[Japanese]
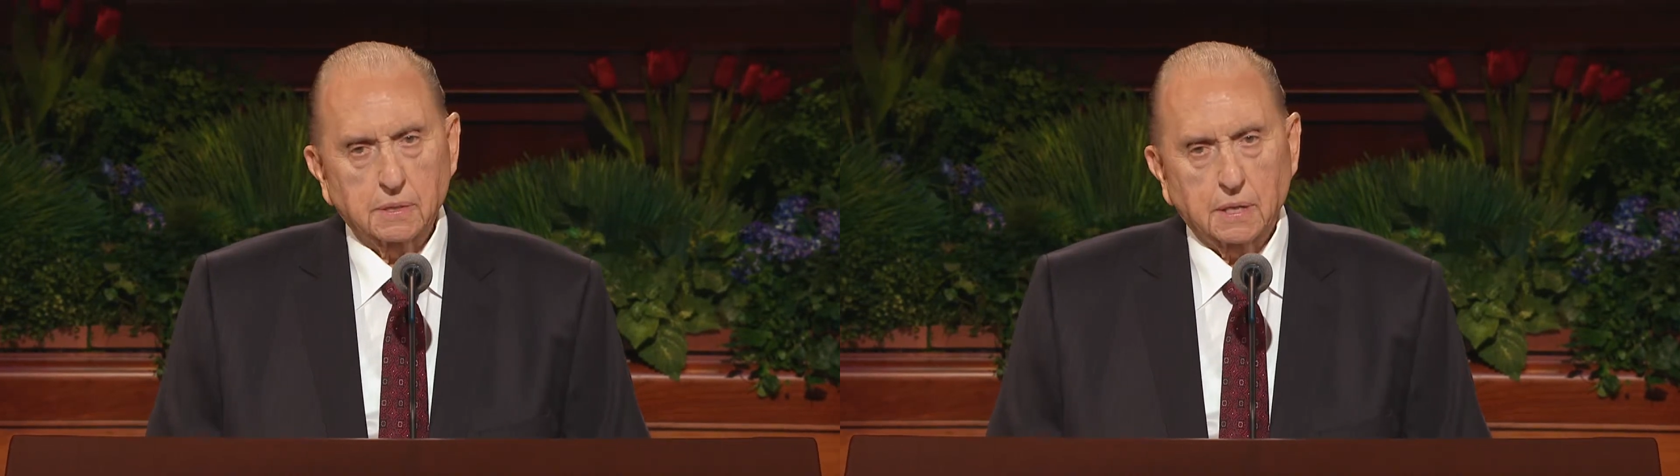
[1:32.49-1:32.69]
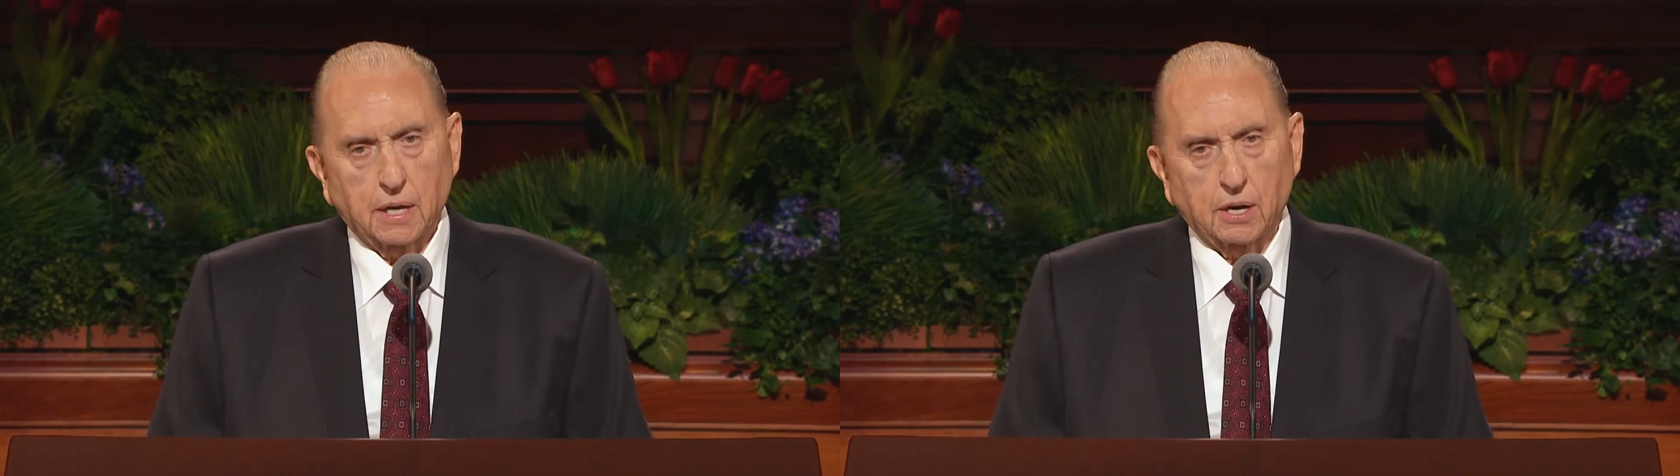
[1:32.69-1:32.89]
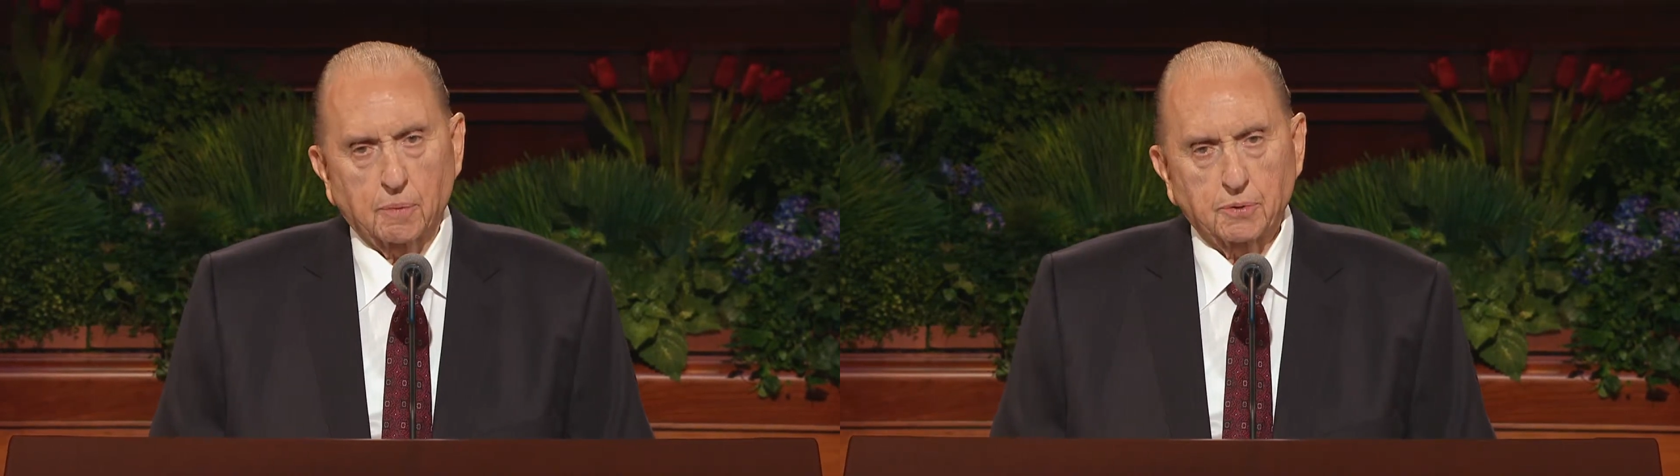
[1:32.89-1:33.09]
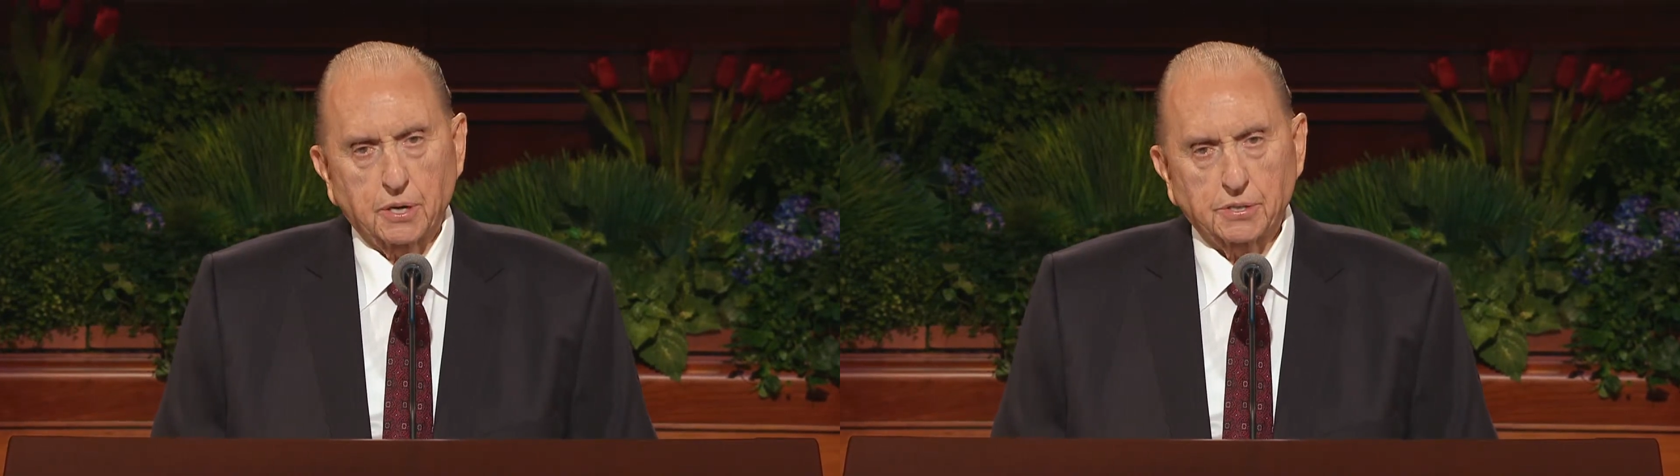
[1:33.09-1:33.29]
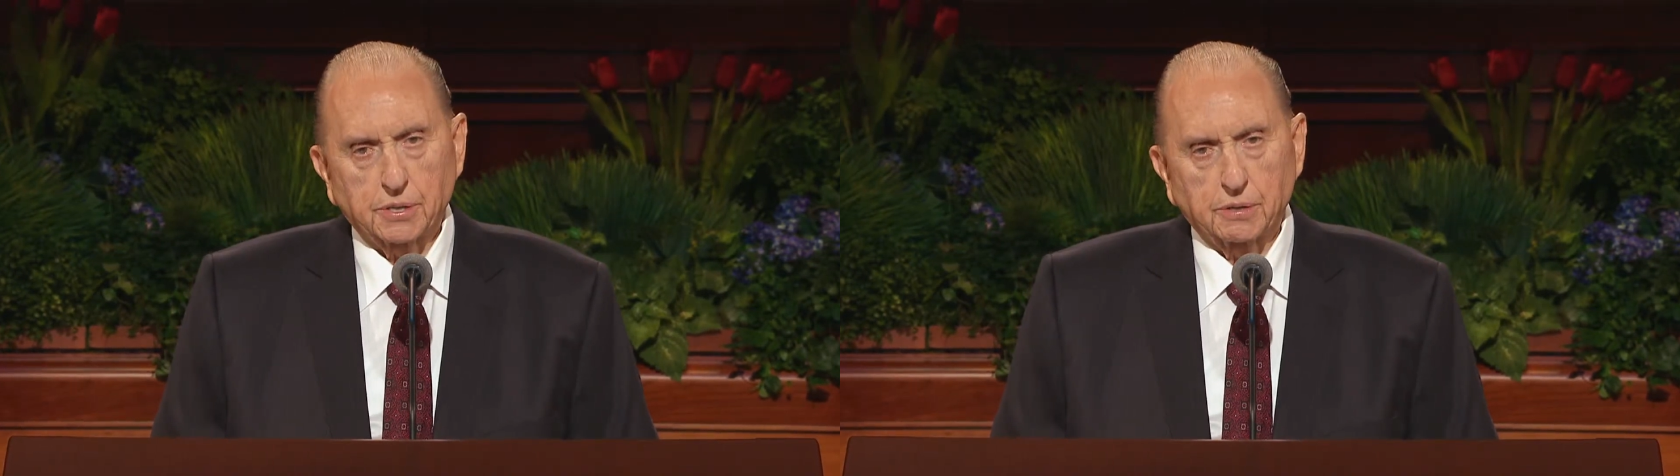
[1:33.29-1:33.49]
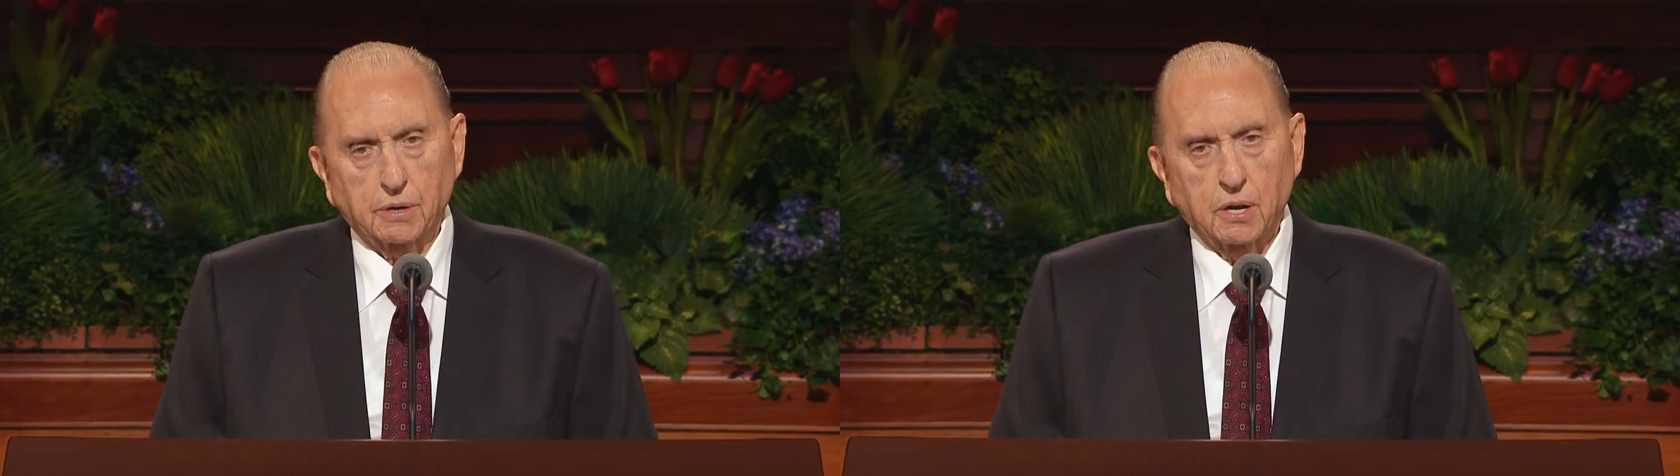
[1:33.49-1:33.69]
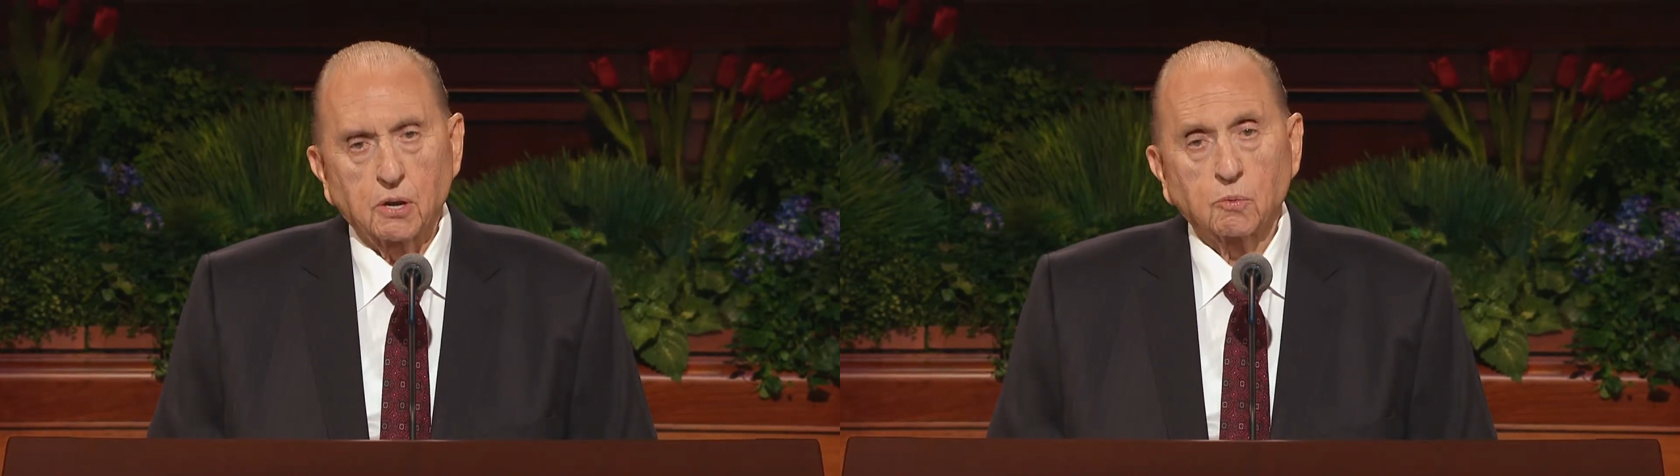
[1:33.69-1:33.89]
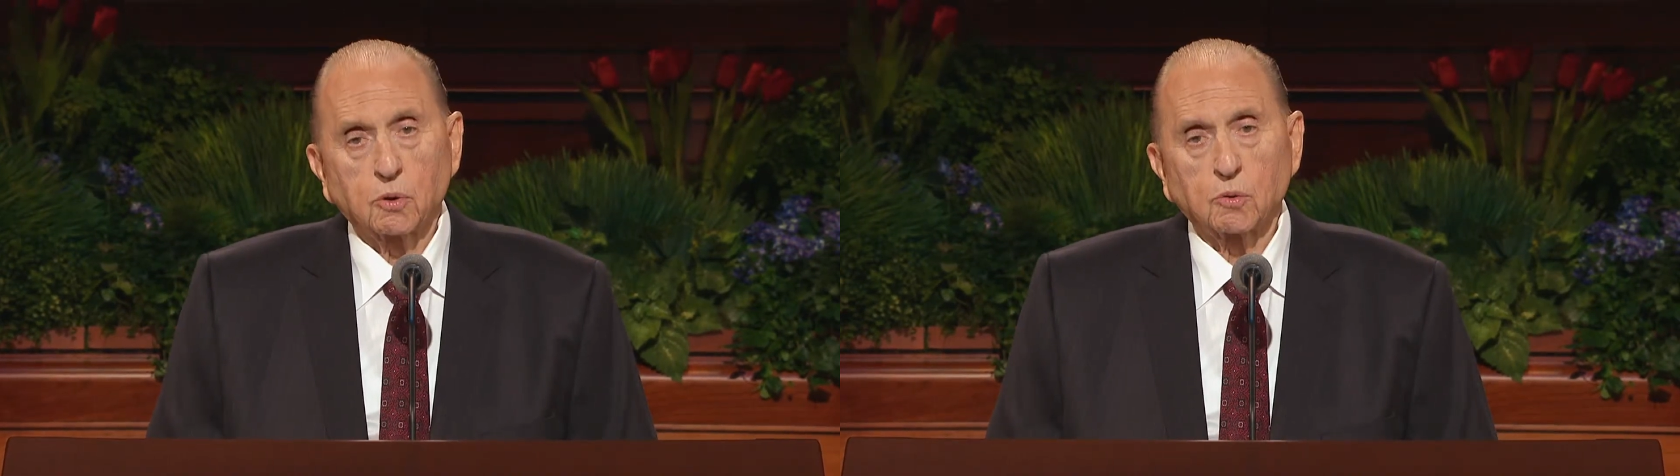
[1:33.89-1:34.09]
神殿が
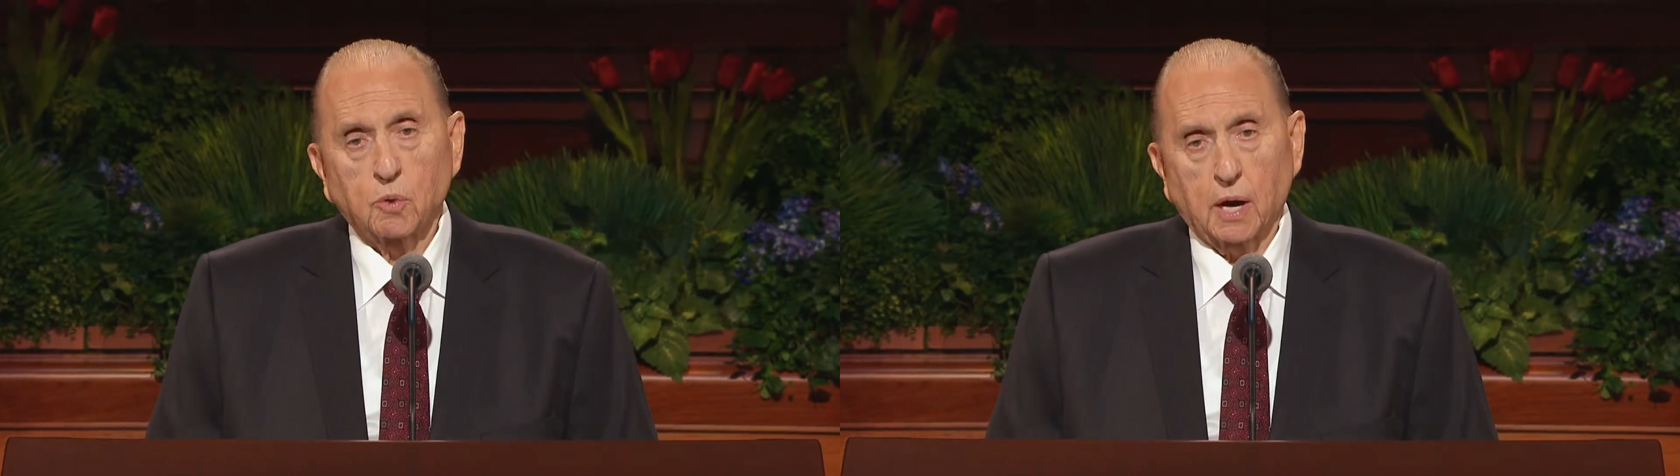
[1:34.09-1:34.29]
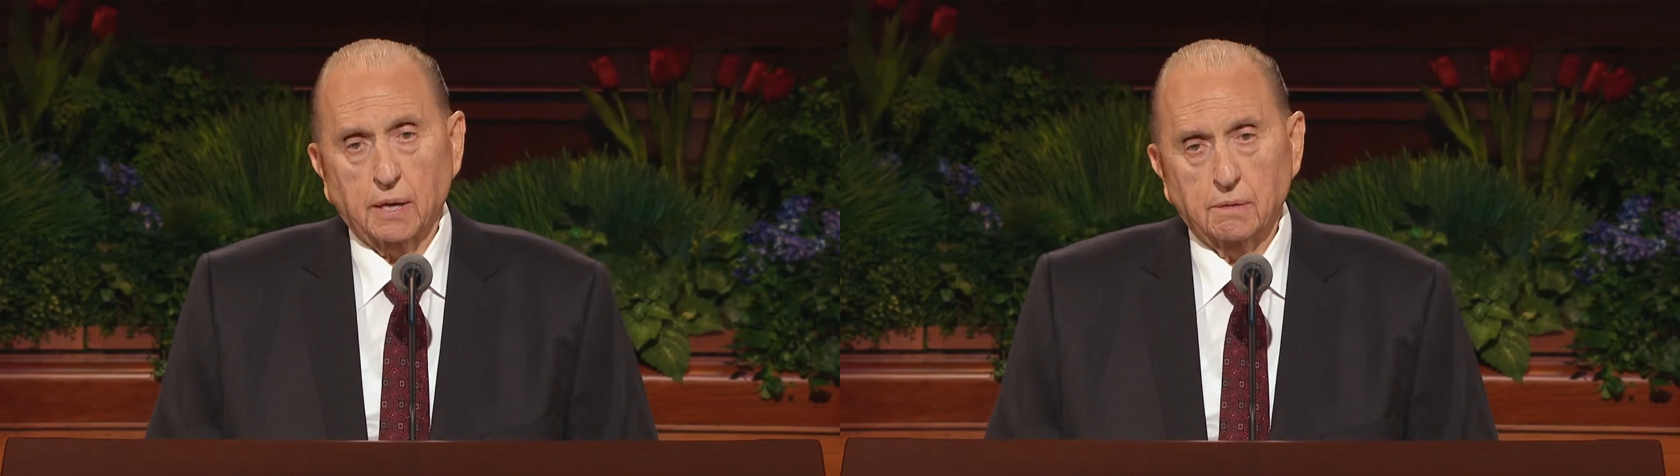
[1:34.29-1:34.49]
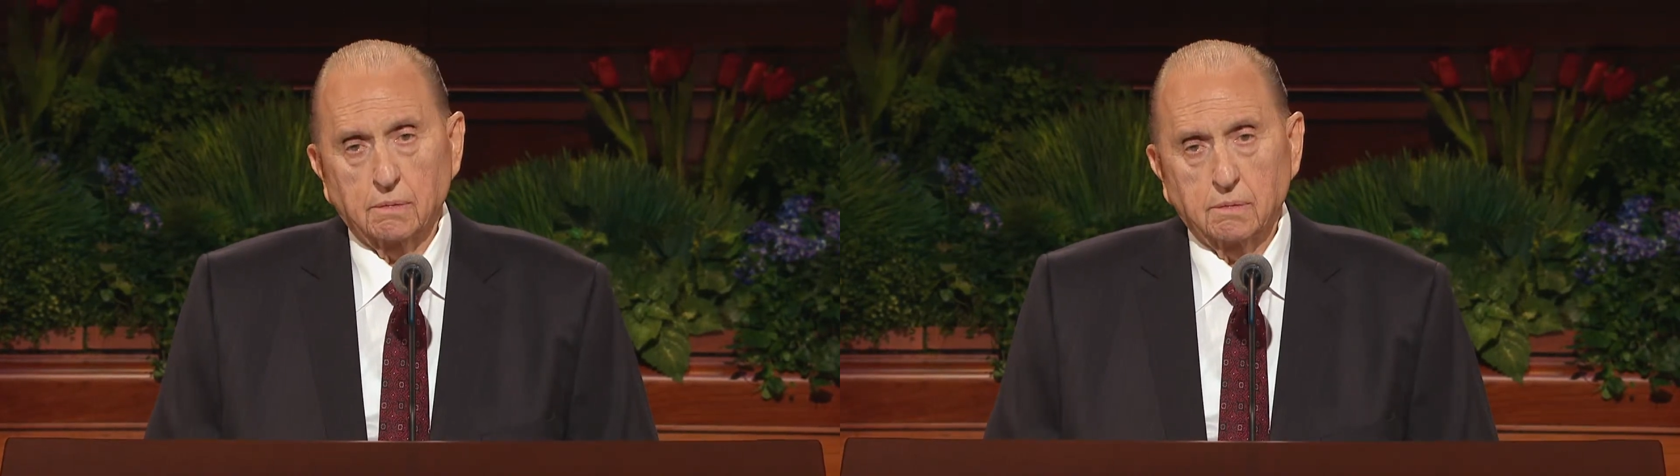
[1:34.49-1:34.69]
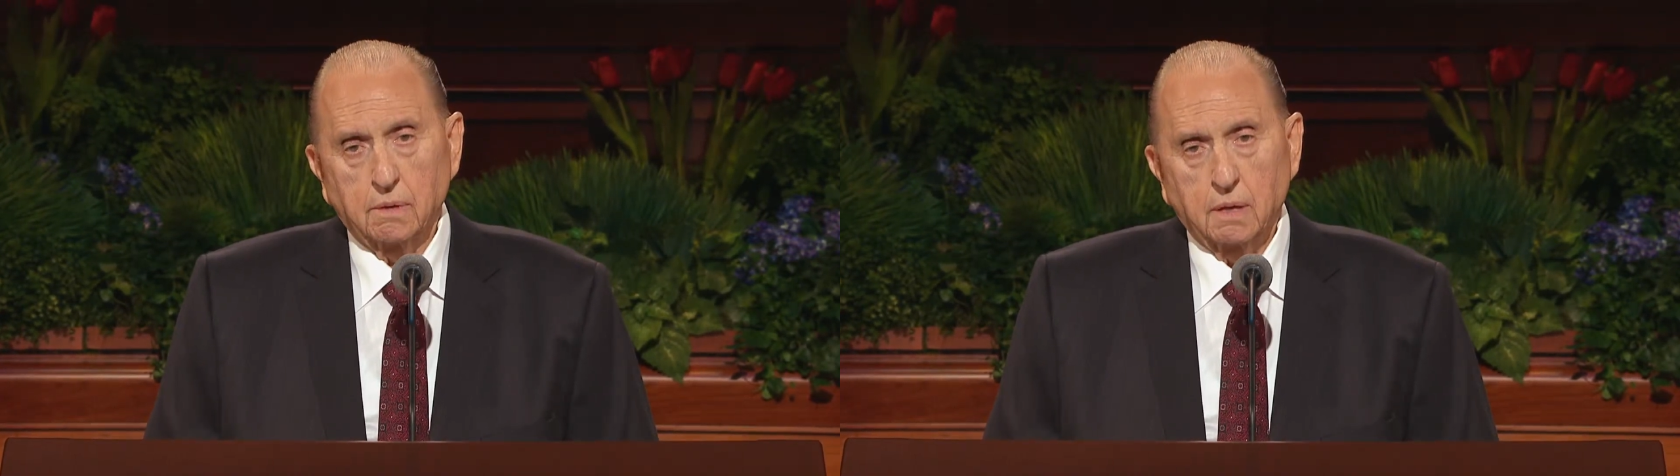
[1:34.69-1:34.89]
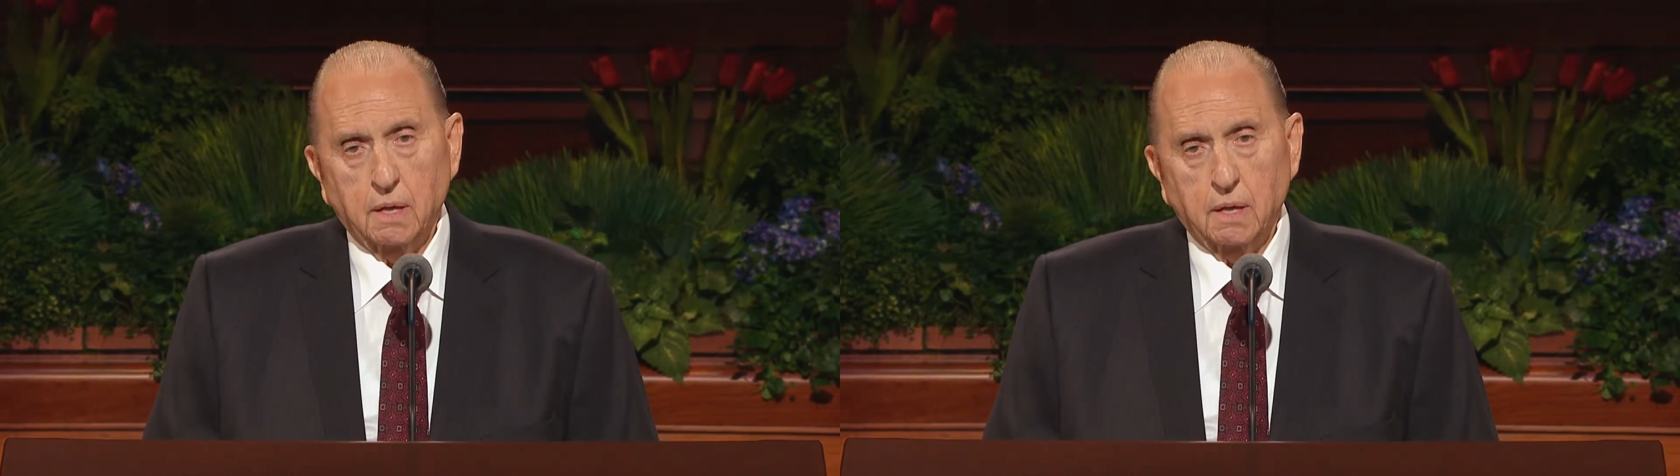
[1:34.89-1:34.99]
奉献されました